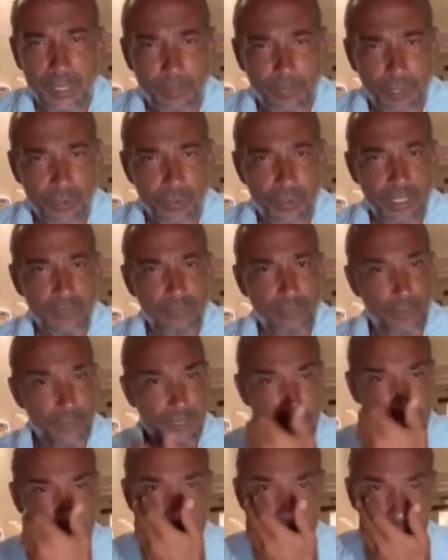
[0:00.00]
ich persönlich von
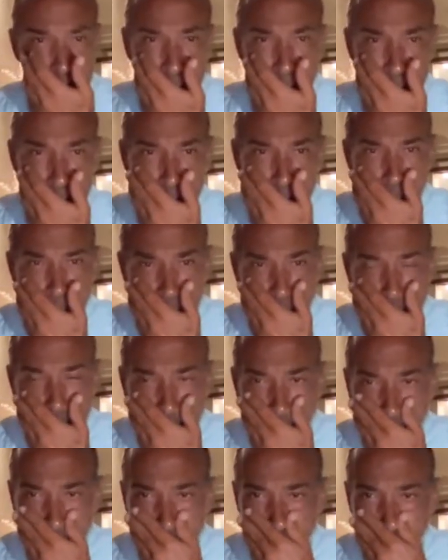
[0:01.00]
Senat sehr, sehr, sehr viel
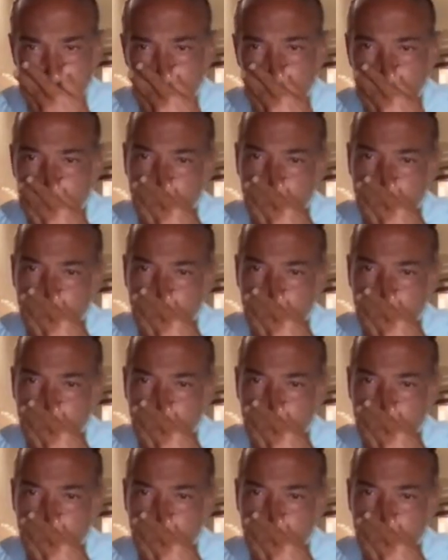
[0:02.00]
halte.